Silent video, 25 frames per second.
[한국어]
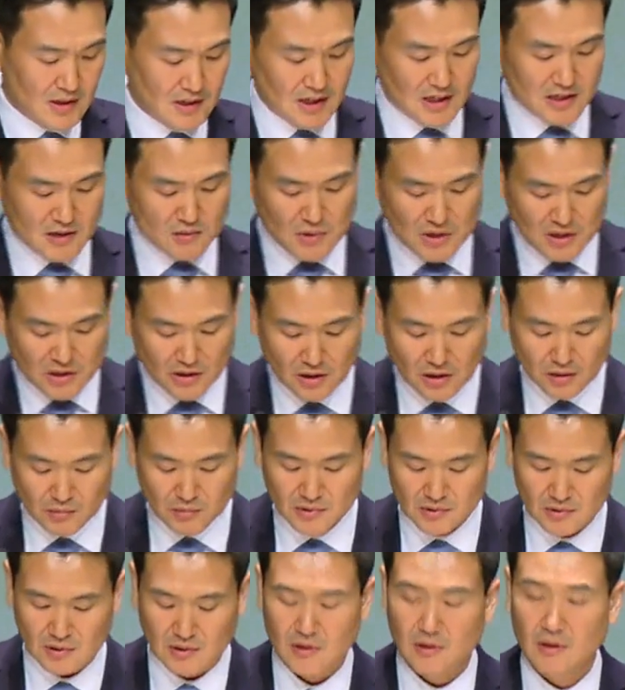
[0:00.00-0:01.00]
하지만
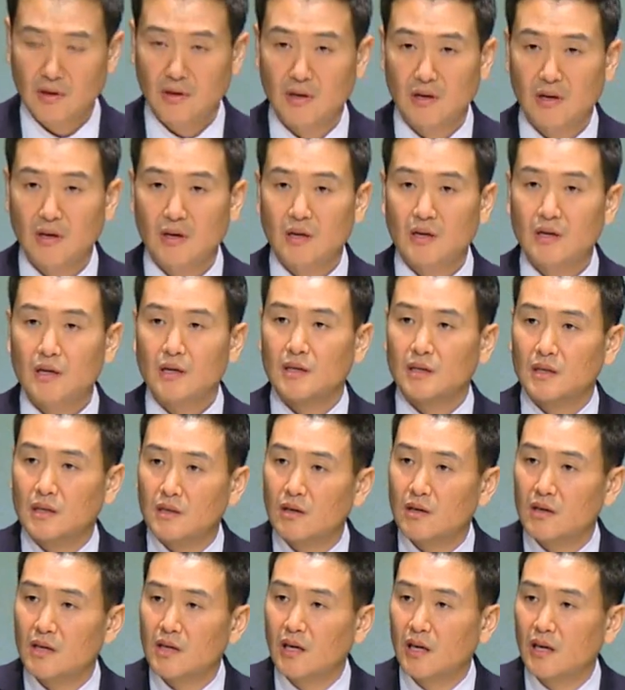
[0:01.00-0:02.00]
여러분,
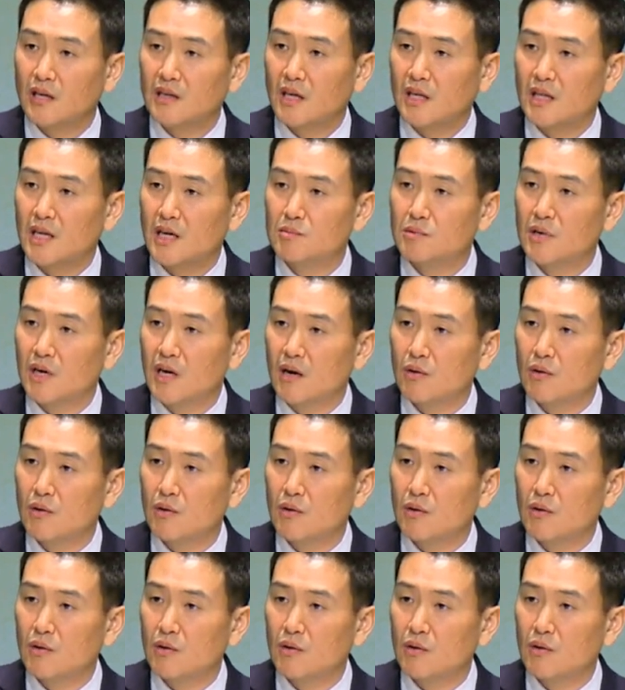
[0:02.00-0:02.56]
그렇게 대답을